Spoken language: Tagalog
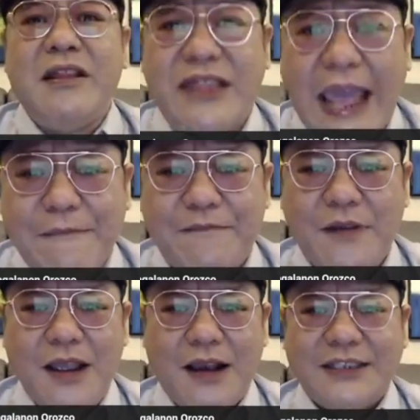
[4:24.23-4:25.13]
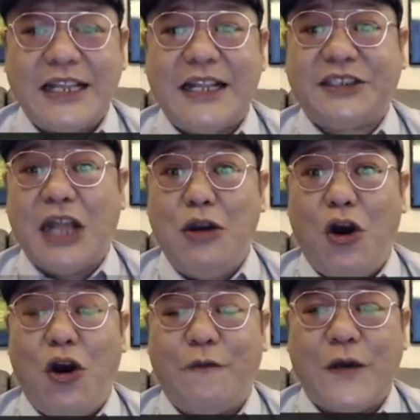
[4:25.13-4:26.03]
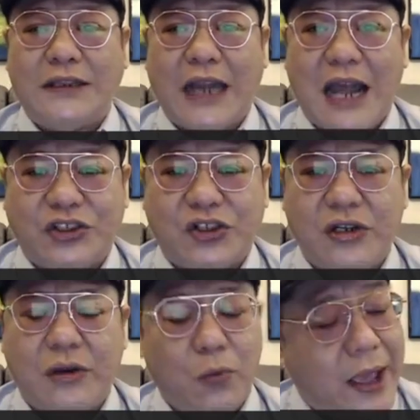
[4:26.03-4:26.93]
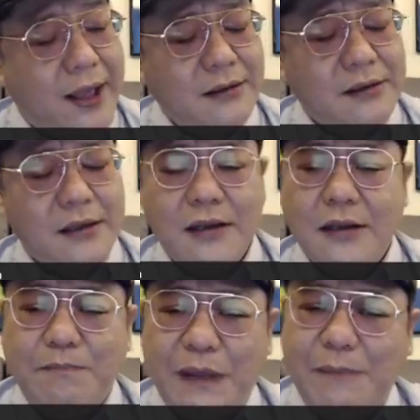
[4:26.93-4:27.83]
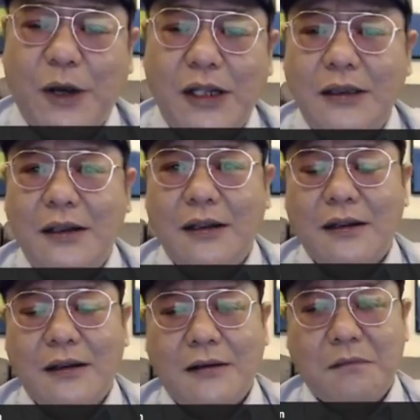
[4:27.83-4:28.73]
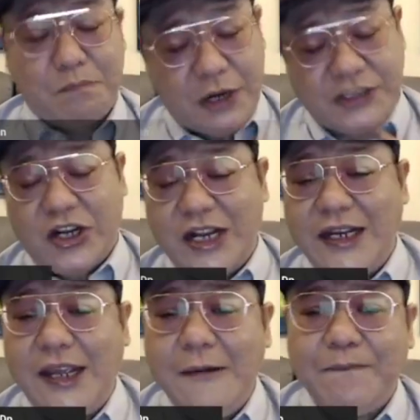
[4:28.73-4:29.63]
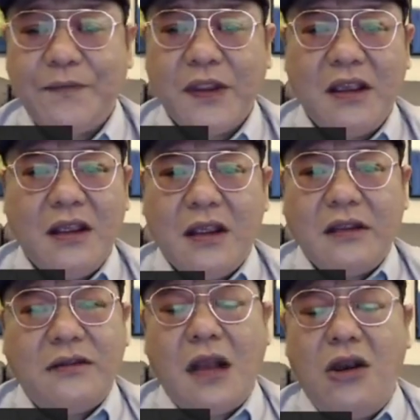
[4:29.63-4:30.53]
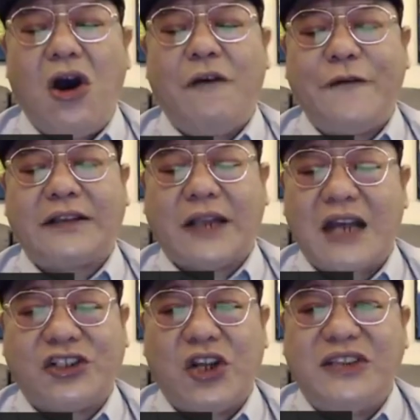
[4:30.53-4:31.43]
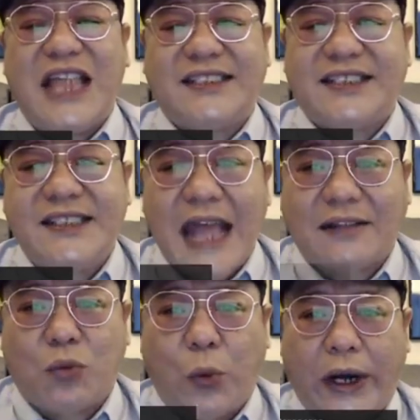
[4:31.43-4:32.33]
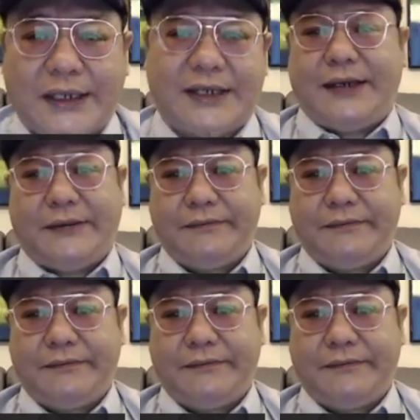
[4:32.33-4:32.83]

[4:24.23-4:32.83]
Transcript: them kasi that's the law of attraction. Well, people, personally, the law of attraction does not work.